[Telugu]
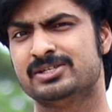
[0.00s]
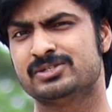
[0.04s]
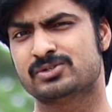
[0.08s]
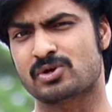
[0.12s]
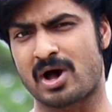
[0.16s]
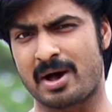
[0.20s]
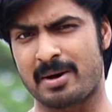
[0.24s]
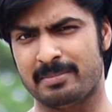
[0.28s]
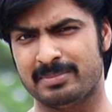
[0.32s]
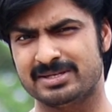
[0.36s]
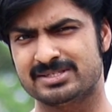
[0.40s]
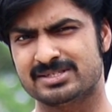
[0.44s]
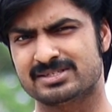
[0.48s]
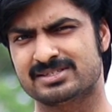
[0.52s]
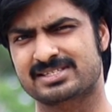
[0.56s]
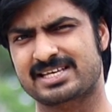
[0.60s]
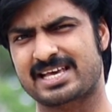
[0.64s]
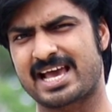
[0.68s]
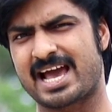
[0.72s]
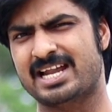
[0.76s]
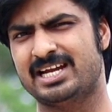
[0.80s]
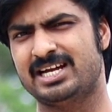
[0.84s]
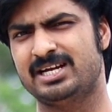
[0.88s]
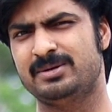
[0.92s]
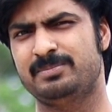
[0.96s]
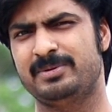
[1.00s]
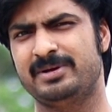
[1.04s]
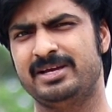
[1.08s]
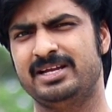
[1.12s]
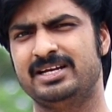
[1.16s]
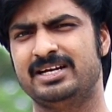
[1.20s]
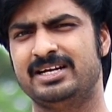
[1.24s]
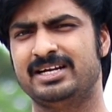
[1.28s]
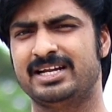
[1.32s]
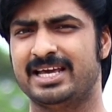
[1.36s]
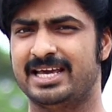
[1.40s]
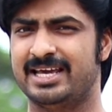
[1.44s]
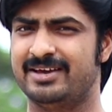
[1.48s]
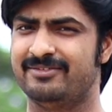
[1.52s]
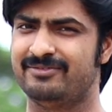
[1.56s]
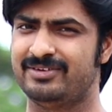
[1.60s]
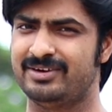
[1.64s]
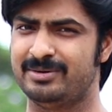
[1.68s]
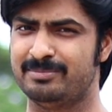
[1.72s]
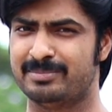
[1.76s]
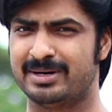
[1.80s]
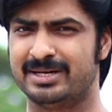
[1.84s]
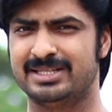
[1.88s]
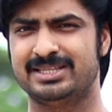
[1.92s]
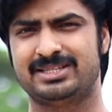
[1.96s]
సో అమెజాన్ స్కాన్ అండ్ పే ఏంటంటే
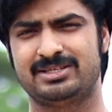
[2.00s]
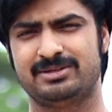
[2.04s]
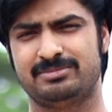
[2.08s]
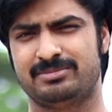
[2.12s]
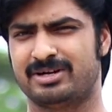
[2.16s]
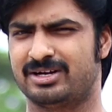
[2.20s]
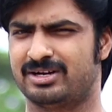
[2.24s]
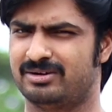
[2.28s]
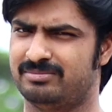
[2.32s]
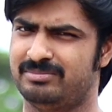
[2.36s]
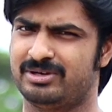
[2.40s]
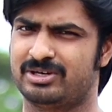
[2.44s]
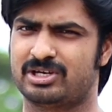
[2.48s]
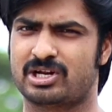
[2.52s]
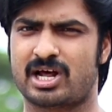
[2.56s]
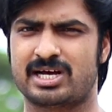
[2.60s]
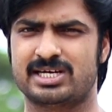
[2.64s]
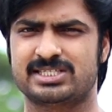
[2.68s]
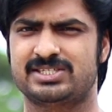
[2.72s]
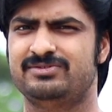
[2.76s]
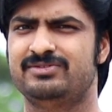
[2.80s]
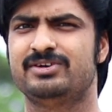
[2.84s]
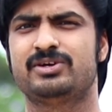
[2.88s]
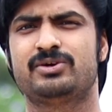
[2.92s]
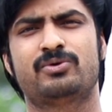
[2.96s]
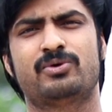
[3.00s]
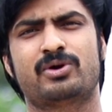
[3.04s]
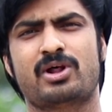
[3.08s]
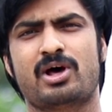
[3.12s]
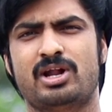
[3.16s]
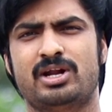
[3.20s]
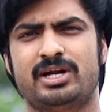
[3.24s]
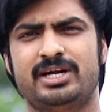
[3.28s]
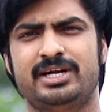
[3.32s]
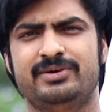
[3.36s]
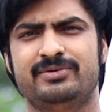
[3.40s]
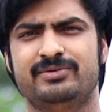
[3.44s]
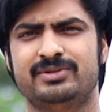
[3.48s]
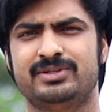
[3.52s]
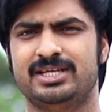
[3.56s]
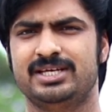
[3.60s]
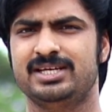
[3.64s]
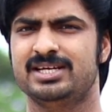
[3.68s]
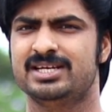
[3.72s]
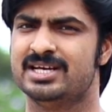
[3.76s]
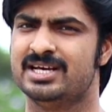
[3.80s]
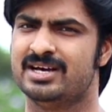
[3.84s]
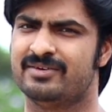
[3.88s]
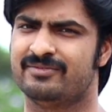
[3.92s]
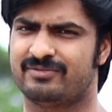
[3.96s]
ఎవ్రీ మంత్ మీకు లాస్ట్ వీక్ కూడా ఆల్రెడీ ఉంది
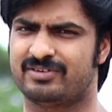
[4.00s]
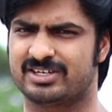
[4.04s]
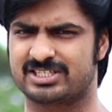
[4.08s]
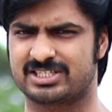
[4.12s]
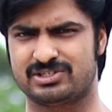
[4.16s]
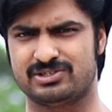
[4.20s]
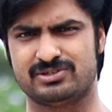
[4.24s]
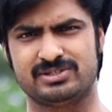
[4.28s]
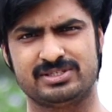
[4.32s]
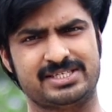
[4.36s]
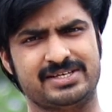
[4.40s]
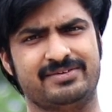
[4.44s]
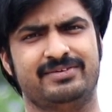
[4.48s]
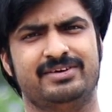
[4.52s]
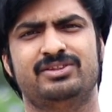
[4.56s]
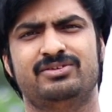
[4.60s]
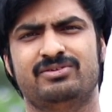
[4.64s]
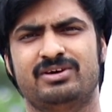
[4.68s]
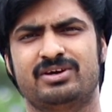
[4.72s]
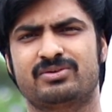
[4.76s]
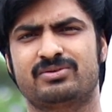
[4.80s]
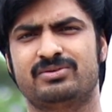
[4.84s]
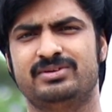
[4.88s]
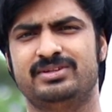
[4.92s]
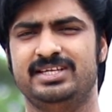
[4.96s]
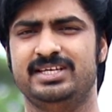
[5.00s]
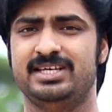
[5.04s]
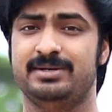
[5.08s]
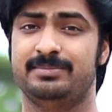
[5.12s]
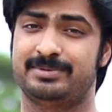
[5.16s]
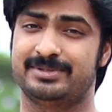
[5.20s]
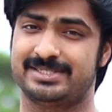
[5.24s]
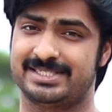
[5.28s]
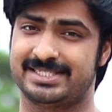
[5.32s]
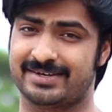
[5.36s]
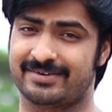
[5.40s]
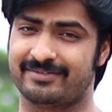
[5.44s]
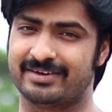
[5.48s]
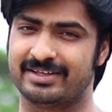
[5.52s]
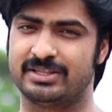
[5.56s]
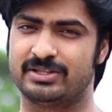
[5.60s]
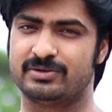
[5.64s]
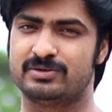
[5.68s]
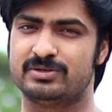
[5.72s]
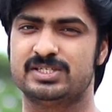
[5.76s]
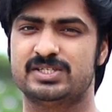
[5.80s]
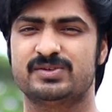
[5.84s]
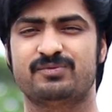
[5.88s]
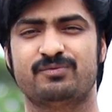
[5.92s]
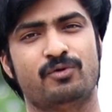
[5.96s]
ఫస్ట్ నుంచి సెవెంత్ వరకు ఉంది ఇప్పుడు సెవెంత్
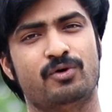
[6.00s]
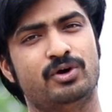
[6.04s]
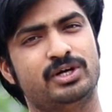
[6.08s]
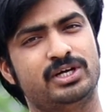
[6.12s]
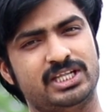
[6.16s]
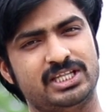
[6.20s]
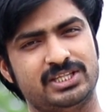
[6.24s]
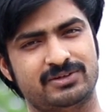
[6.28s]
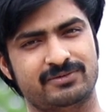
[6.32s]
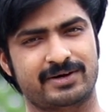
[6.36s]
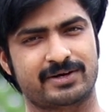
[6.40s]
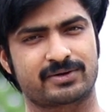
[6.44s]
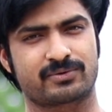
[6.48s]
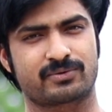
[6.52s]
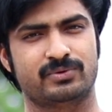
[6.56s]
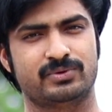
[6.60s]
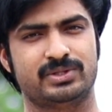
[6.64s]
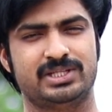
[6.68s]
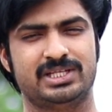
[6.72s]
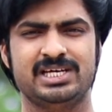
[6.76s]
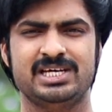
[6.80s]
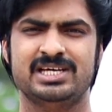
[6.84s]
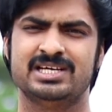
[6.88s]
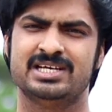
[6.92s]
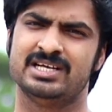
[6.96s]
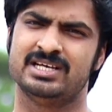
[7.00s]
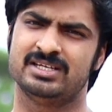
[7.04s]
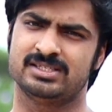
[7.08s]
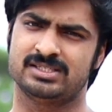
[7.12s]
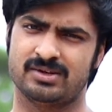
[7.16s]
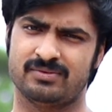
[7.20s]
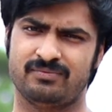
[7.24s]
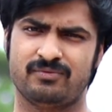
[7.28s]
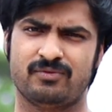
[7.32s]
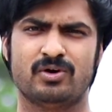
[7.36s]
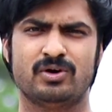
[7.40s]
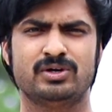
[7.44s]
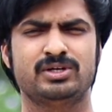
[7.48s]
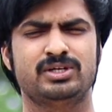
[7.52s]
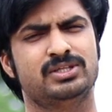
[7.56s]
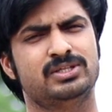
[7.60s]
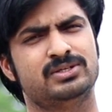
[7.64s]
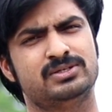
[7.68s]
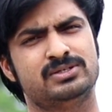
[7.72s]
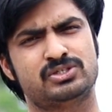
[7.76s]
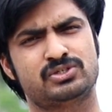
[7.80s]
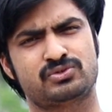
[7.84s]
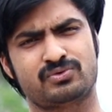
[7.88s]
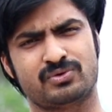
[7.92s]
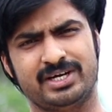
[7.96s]
నుంచి ఫోర్టీన్త్ వరకు ఉంది సో ఫోర్టీన్త్
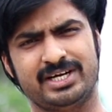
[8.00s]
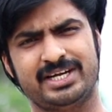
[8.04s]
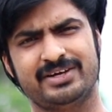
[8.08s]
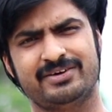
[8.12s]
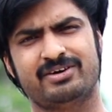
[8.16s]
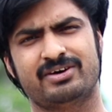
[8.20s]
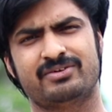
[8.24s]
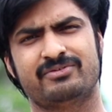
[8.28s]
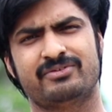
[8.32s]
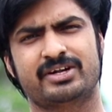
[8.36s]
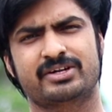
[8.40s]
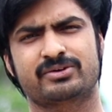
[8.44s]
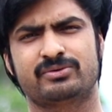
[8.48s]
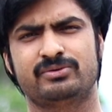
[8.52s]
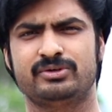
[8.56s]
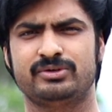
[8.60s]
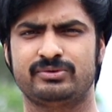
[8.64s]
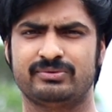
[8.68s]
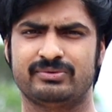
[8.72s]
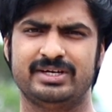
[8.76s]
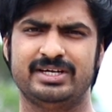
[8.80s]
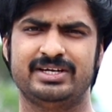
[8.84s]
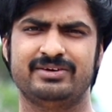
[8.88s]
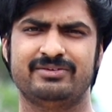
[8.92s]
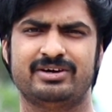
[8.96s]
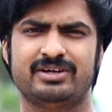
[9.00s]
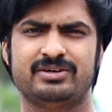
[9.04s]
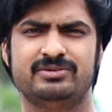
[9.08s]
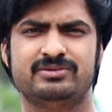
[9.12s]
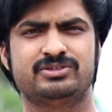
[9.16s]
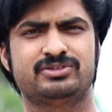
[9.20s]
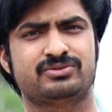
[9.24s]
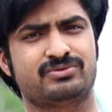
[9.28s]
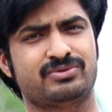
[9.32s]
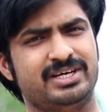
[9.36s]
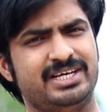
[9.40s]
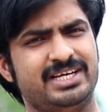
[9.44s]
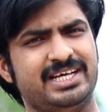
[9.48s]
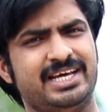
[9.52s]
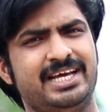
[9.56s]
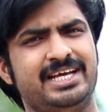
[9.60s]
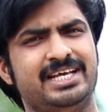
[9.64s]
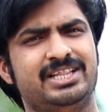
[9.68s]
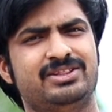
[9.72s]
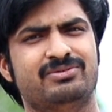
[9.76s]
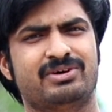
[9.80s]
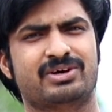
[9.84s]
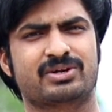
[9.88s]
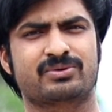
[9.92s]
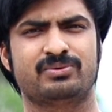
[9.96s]
నుంచి ట్వంటీ వన్ వరకు ఉంటుంది ట్వంటీ వన్ నుంచి ట్వంటీ
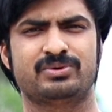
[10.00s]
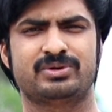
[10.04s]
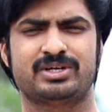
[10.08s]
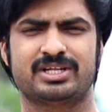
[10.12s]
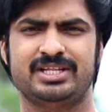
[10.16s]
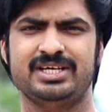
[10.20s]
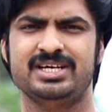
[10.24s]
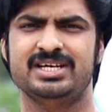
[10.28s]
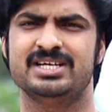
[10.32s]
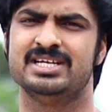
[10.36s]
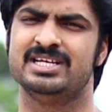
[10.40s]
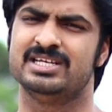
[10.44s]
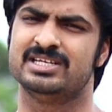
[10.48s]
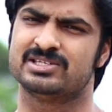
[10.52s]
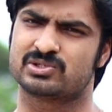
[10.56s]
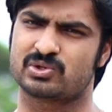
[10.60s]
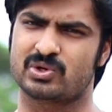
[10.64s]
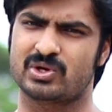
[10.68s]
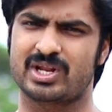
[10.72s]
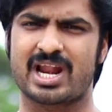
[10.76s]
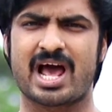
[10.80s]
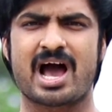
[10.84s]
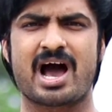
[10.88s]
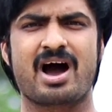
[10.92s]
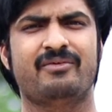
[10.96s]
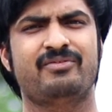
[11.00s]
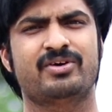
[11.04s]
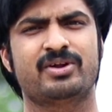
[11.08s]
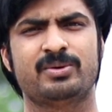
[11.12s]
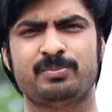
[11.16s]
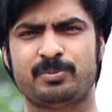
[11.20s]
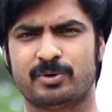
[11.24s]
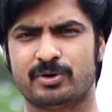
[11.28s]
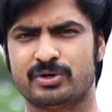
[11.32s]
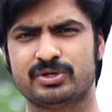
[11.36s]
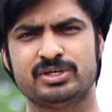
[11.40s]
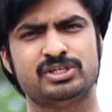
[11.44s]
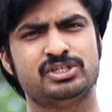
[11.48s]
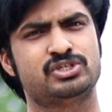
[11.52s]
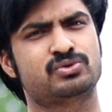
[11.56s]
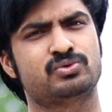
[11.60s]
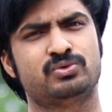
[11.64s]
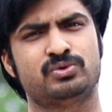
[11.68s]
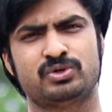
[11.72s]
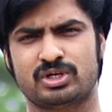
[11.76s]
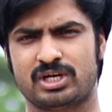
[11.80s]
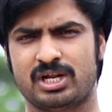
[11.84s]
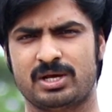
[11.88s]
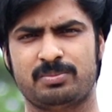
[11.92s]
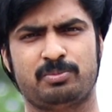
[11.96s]
ఎయిత్ వరకు ఉంటుంది సో ఇలా ఆఫర్ను
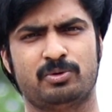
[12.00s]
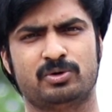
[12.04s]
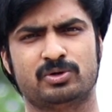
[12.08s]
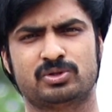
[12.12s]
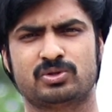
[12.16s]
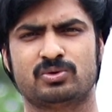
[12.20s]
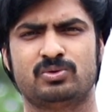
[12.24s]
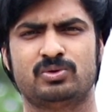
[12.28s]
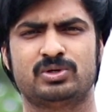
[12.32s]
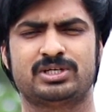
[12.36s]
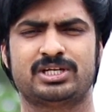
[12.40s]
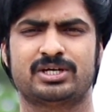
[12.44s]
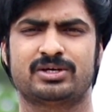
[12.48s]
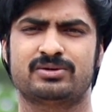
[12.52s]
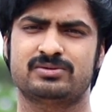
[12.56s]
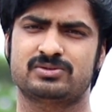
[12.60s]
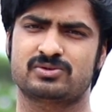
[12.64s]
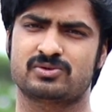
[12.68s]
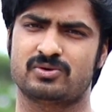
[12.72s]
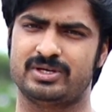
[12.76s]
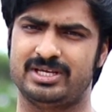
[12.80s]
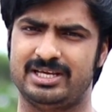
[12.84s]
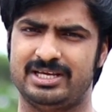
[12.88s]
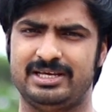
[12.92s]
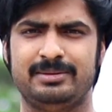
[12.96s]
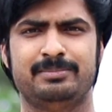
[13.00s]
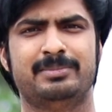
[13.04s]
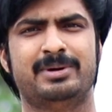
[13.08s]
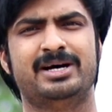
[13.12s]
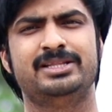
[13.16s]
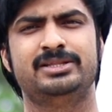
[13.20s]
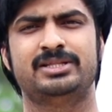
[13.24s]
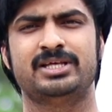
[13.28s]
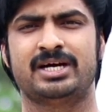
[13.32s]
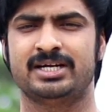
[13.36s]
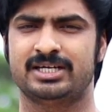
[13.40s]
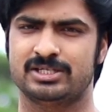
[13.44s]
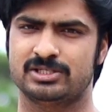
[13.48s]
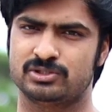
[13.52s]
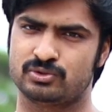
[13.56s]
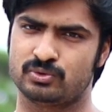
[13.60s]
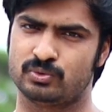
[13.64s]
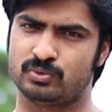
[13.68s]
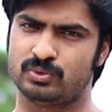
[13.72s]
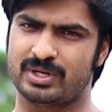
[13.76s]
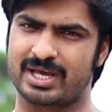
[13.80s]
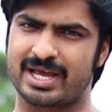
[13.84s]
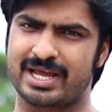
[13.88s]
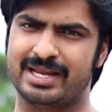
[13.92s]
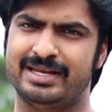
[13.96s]
పొడిగించుకుంటూనే పోతూ ఉంటారు సో ఈ మంత్ అంటే
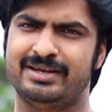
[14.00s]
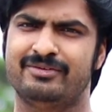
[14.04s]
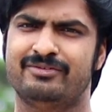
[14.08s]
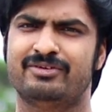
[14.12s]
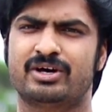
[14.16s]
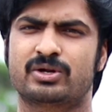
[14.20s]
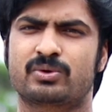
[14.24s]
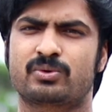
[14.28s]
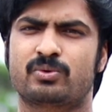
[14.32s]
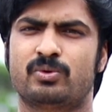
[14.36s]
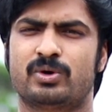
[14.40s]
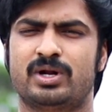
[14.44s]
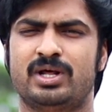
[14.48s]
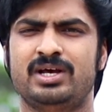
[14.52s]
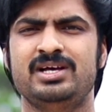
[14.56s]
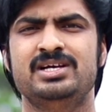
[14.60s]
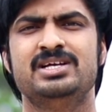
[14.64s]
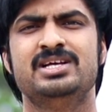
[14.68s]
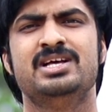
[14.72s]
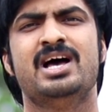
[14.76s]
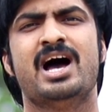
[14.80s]
జూన్ ఎండ్ వరకు కూడా